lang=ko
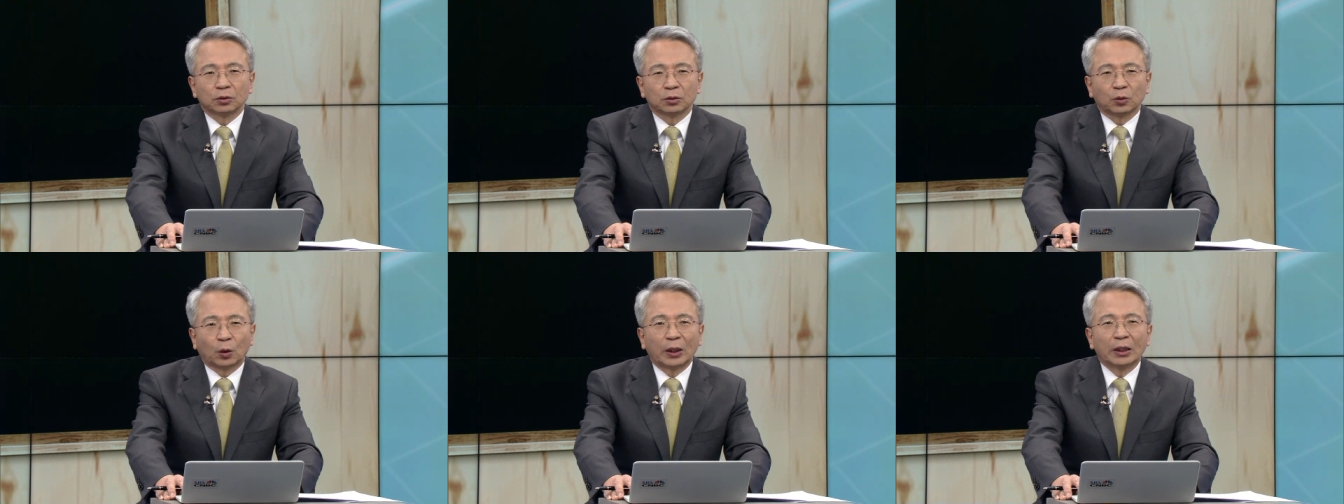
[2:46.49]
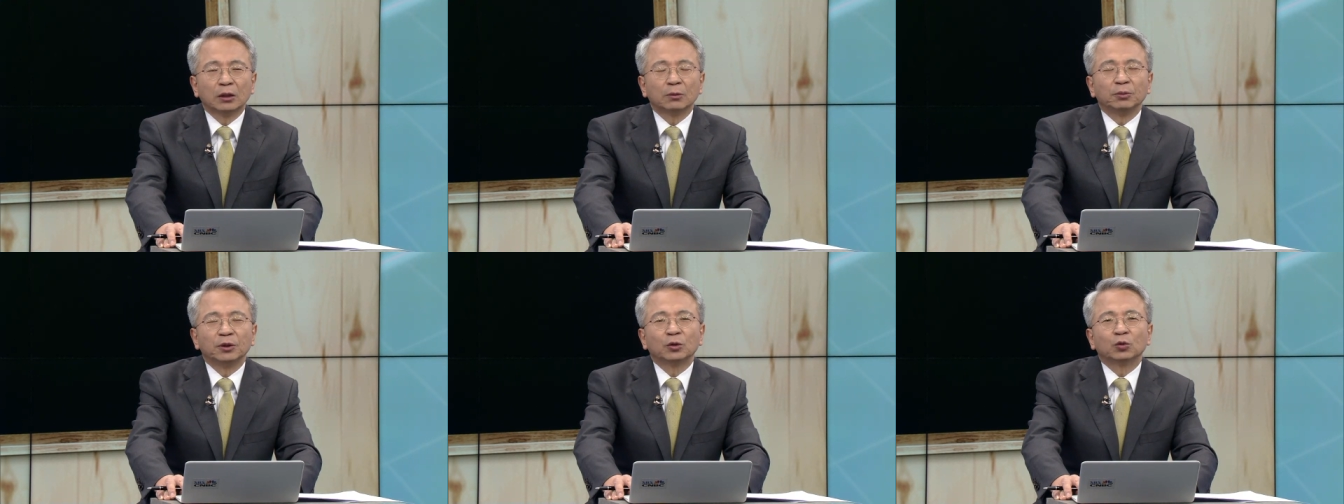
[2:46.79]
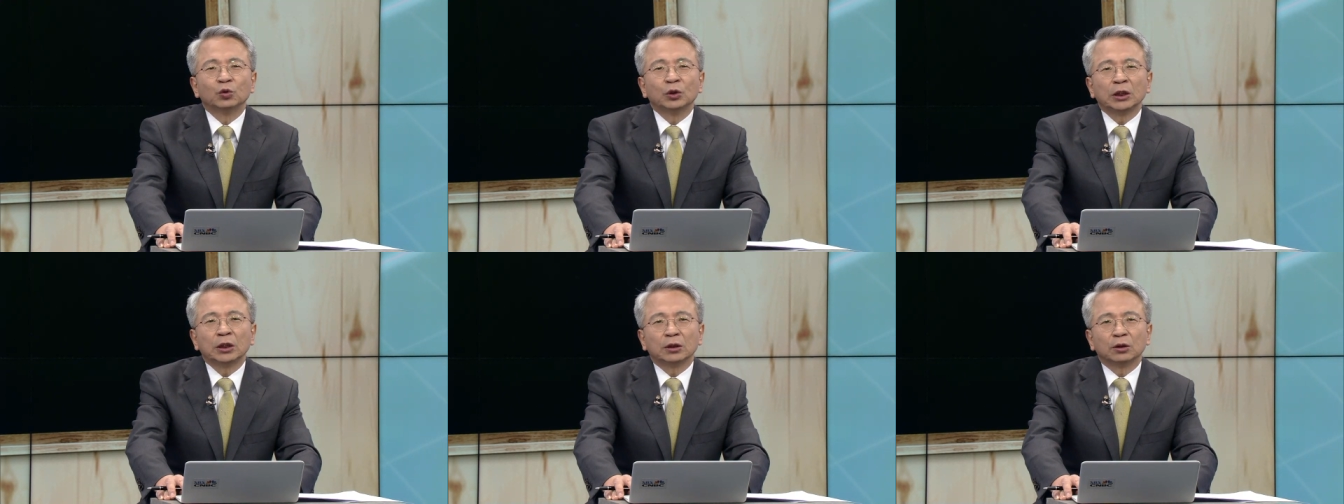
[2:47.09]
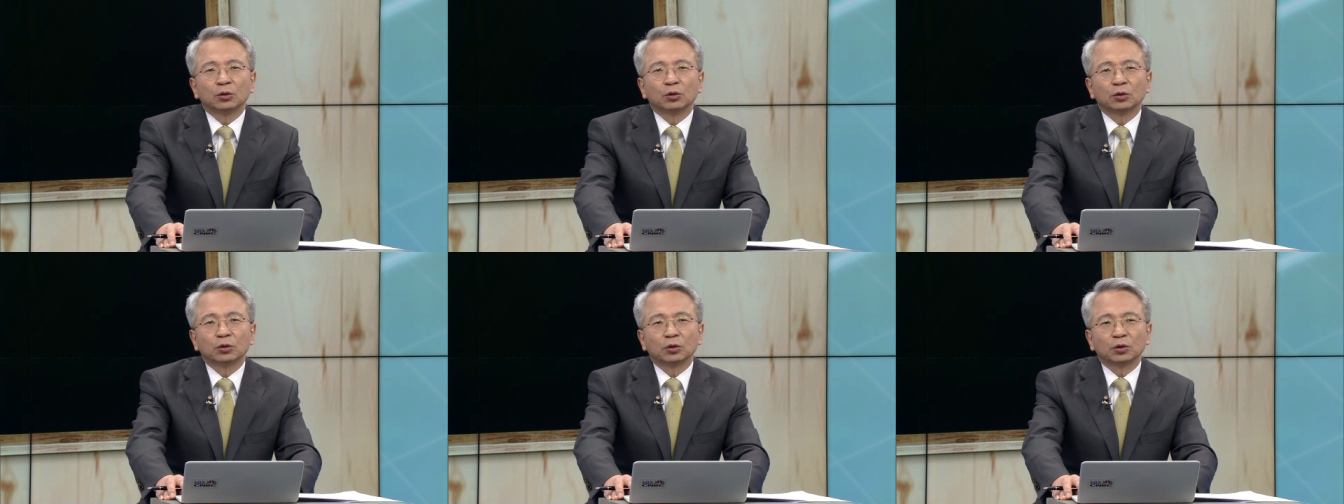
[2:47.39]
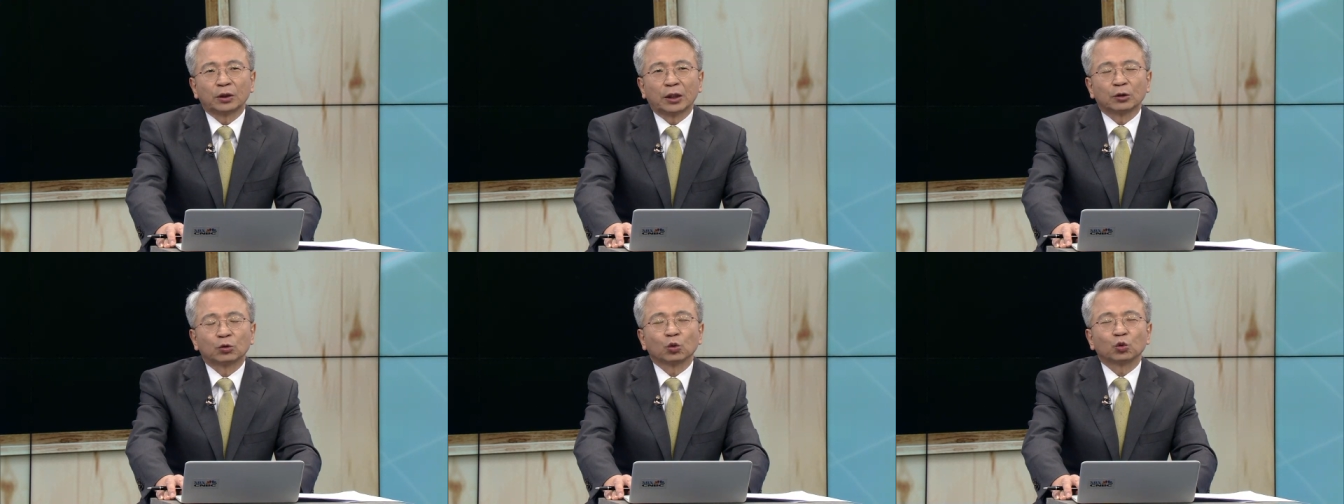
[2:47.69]
과연 미군이
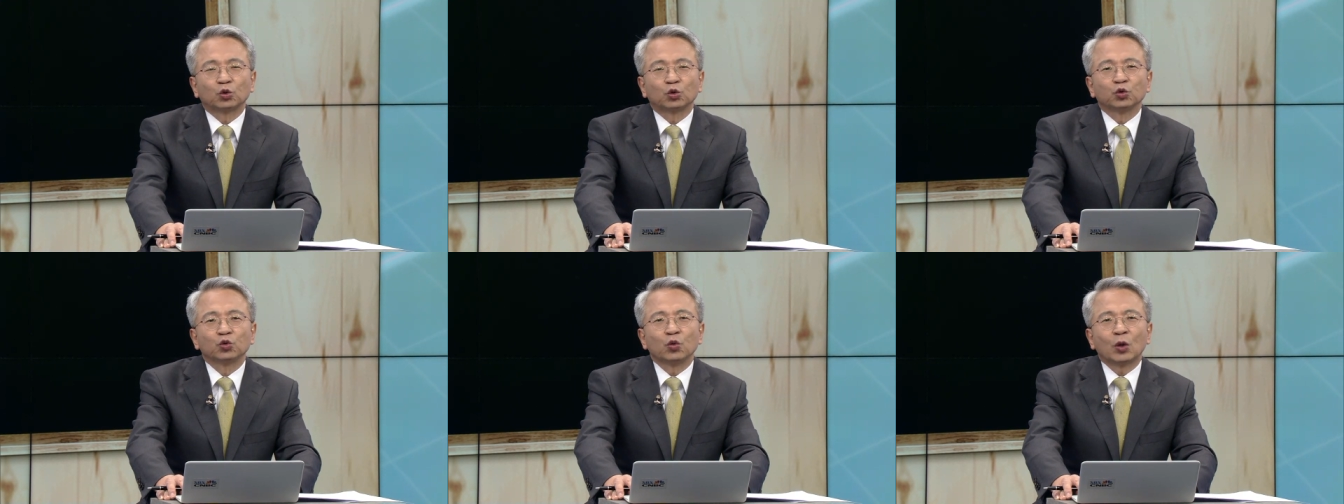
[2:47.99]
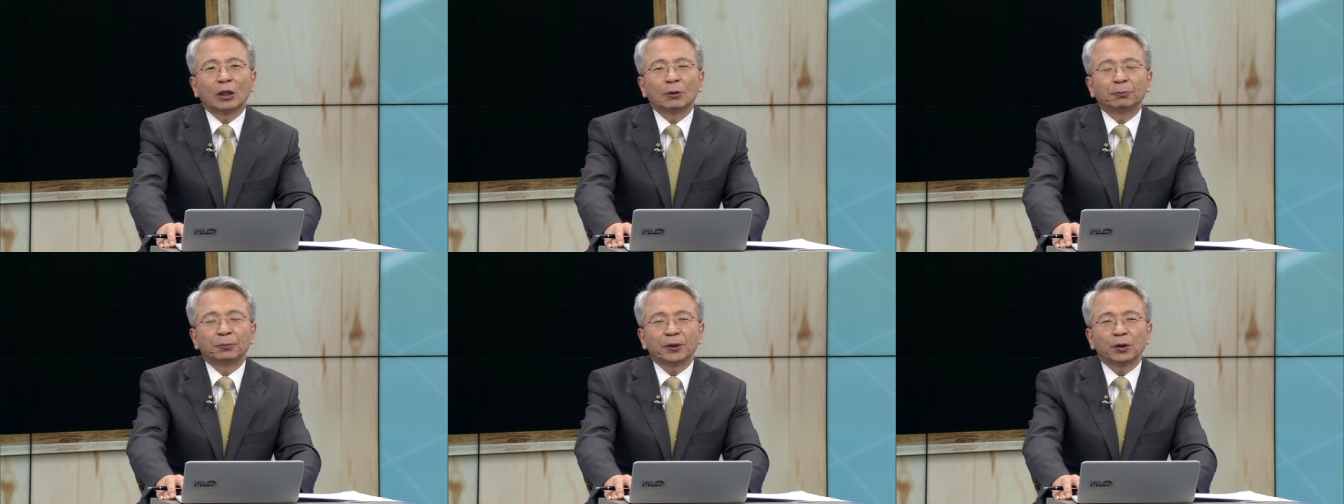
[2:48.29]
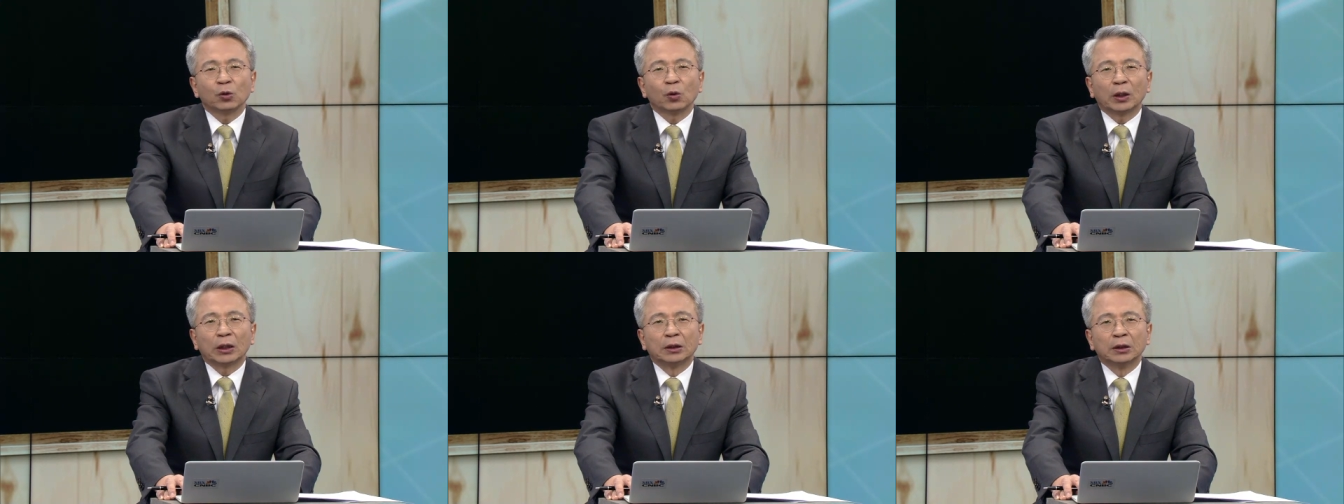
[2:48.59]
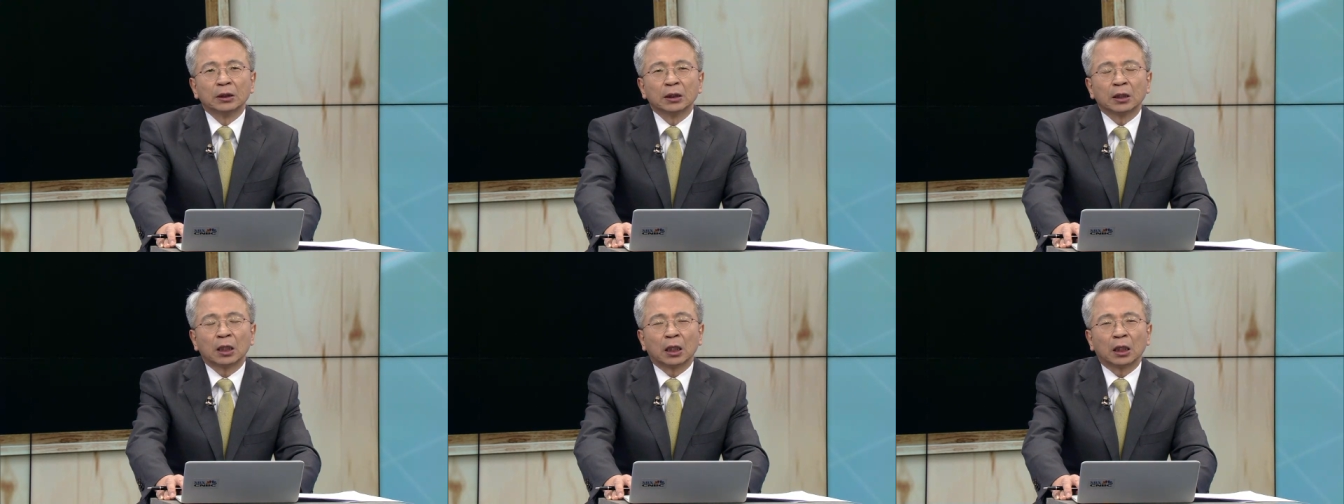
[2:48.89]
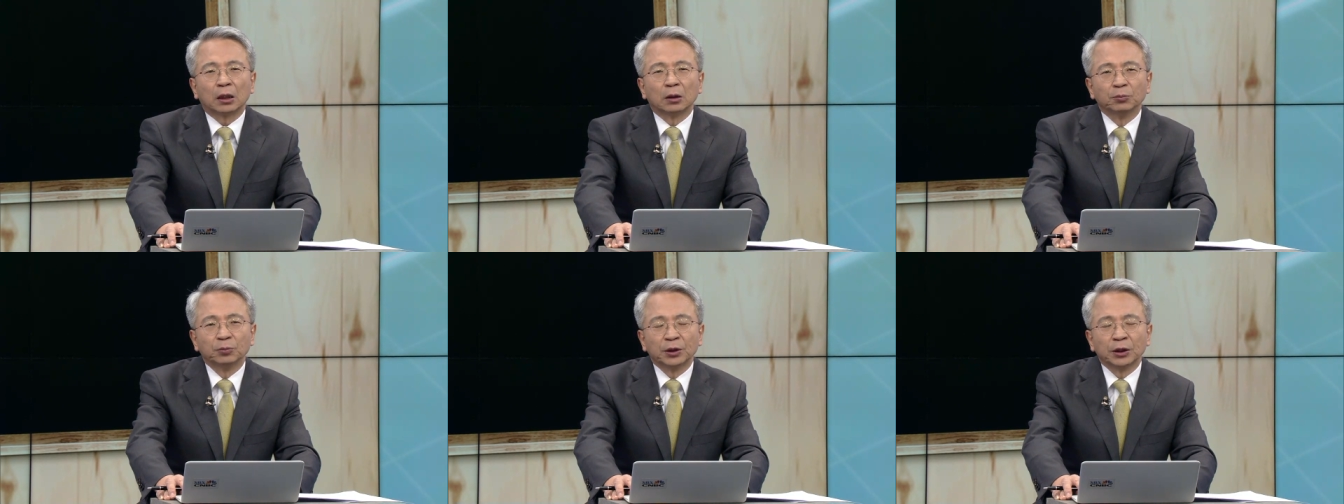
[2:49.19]
계속 주둔할 필요가
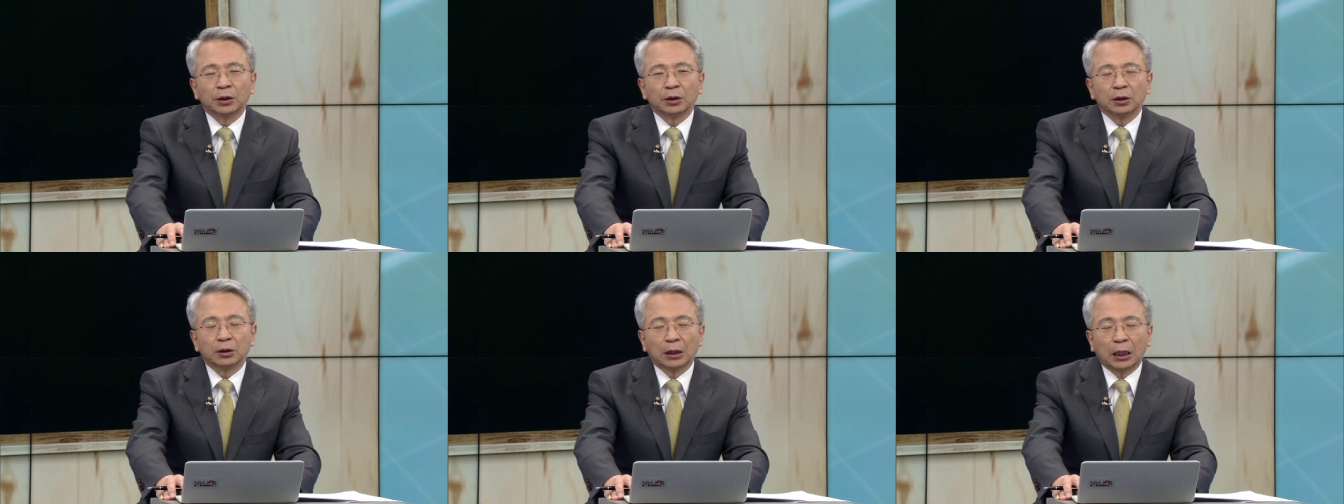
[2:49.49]
있는가 없는